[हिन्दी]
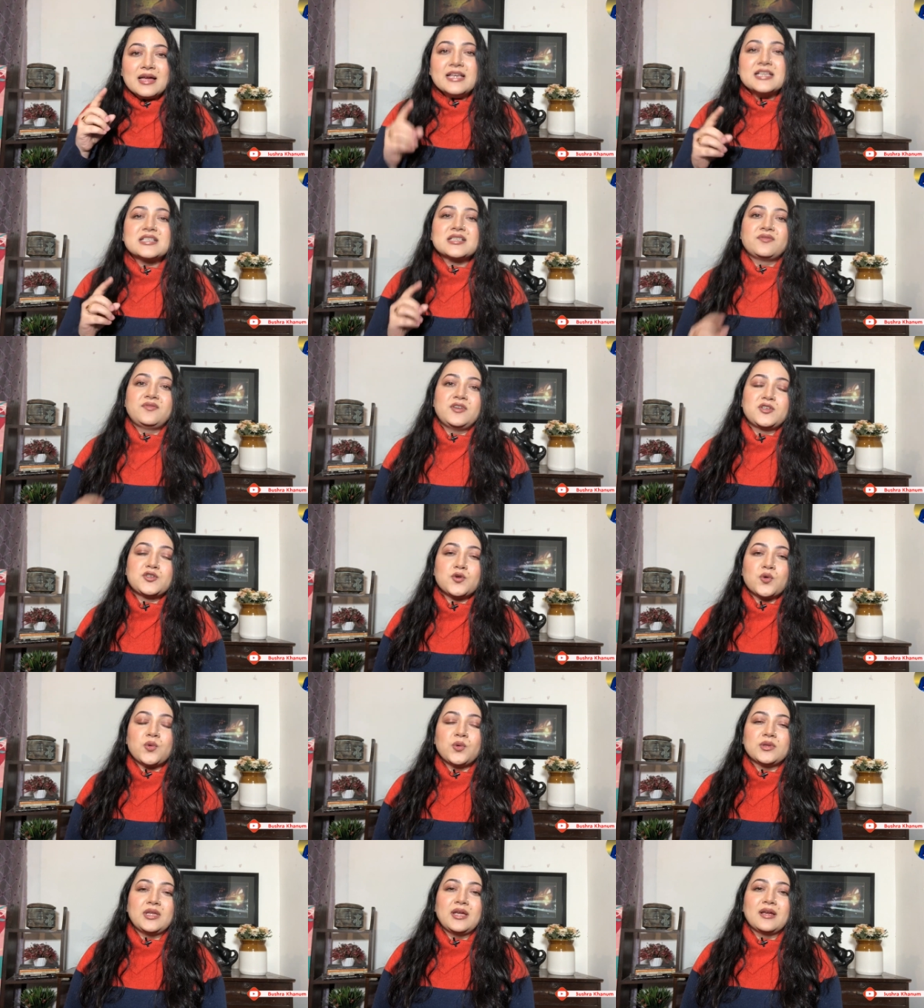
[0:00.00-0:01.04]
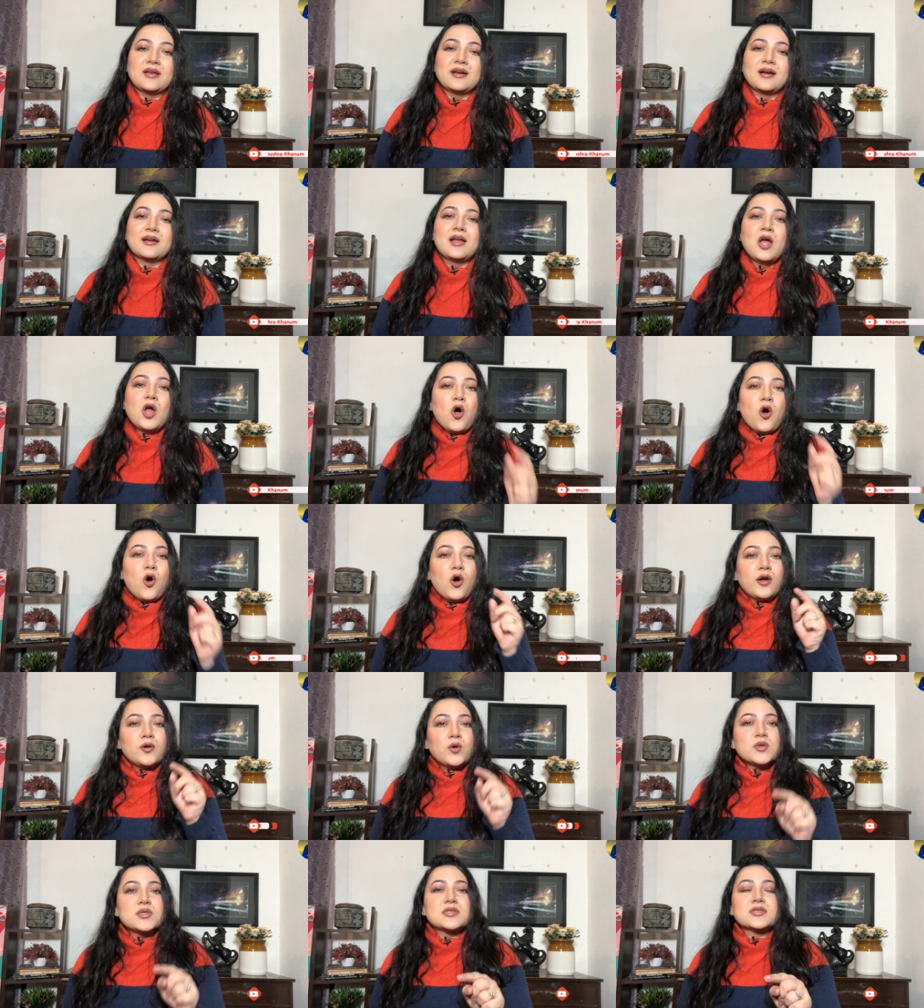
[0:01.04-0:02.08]
इस वीडियो को देखकर और
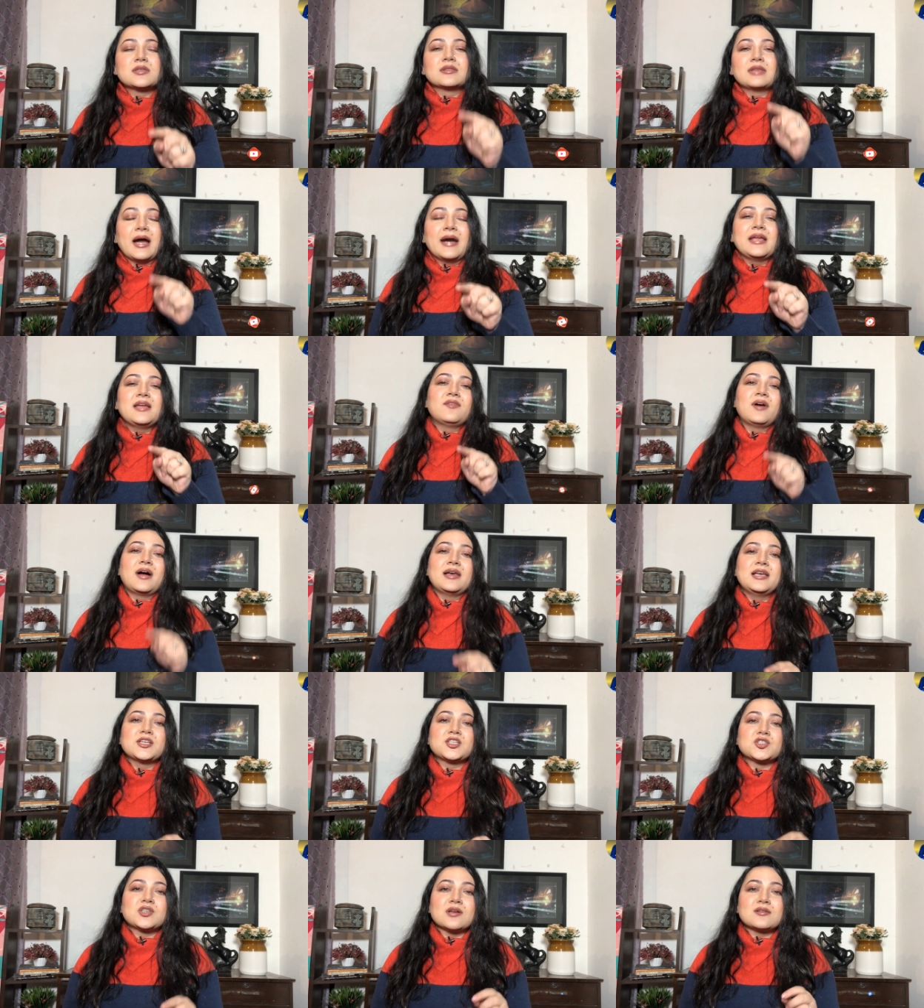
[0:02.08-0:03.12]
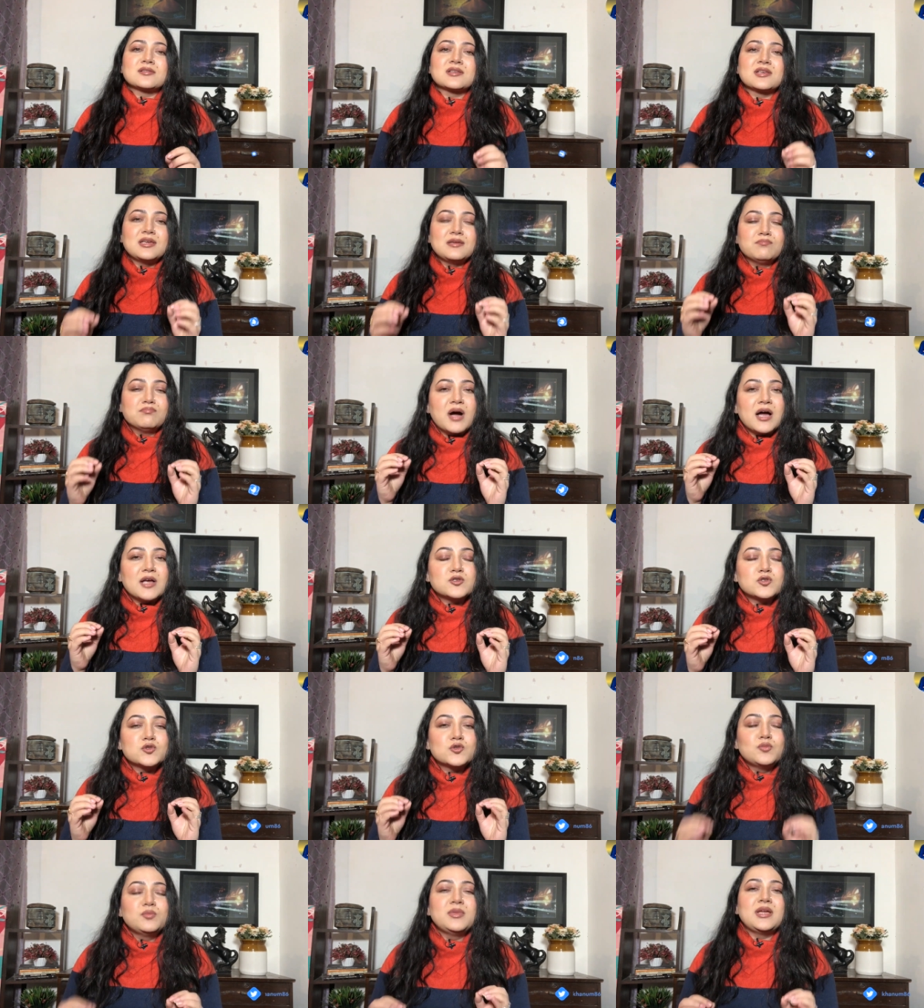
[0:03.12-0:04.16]
उस दाढ़ी वाले शख्स की
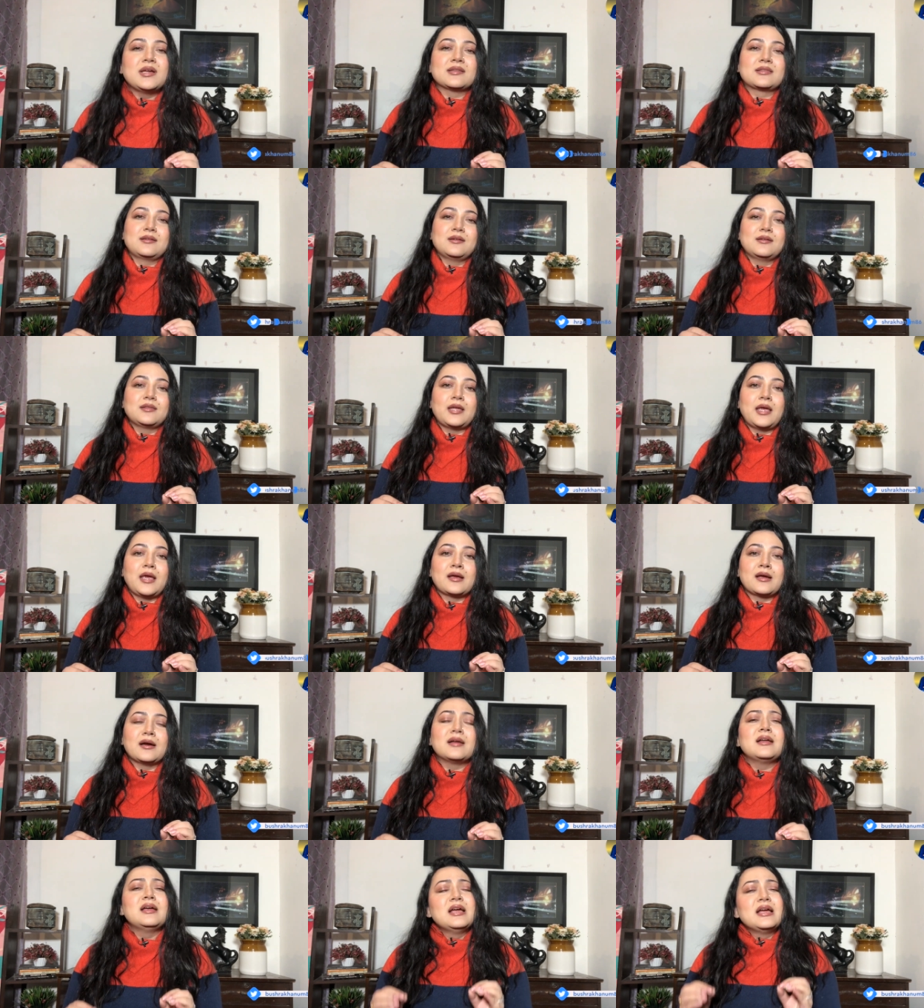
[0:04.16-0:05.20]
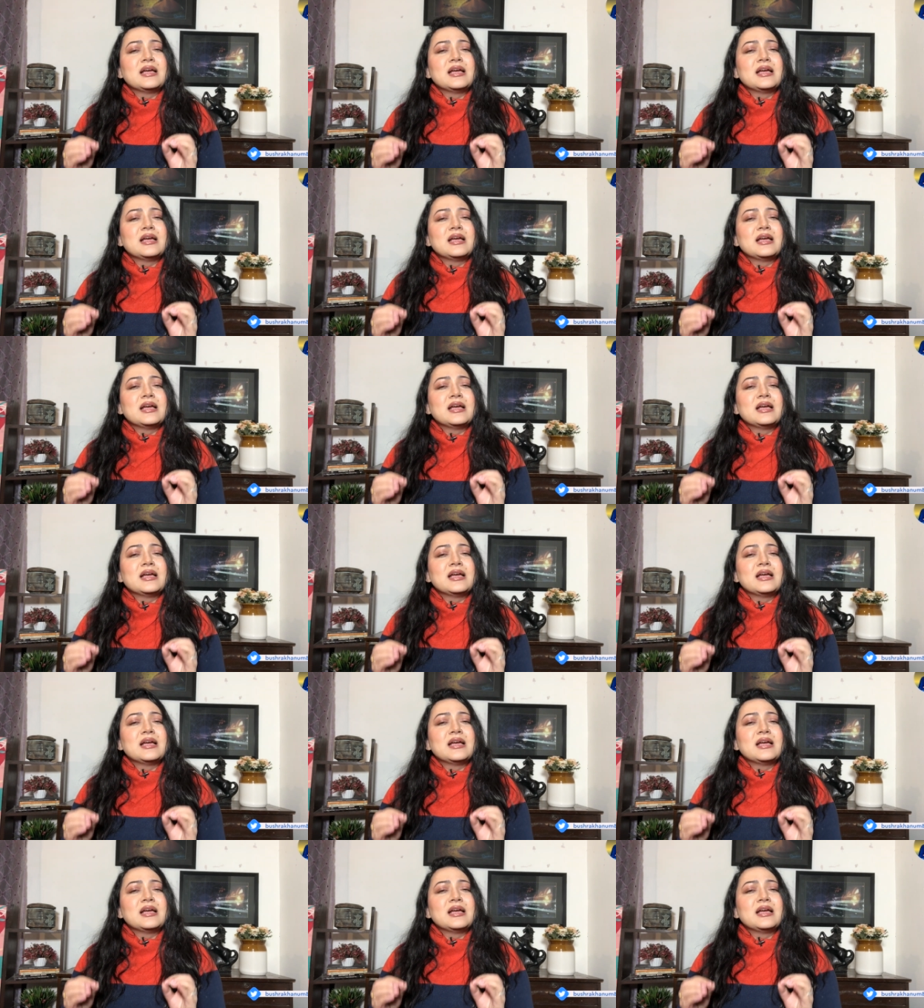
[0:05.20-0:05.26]
मासूमियत देखकर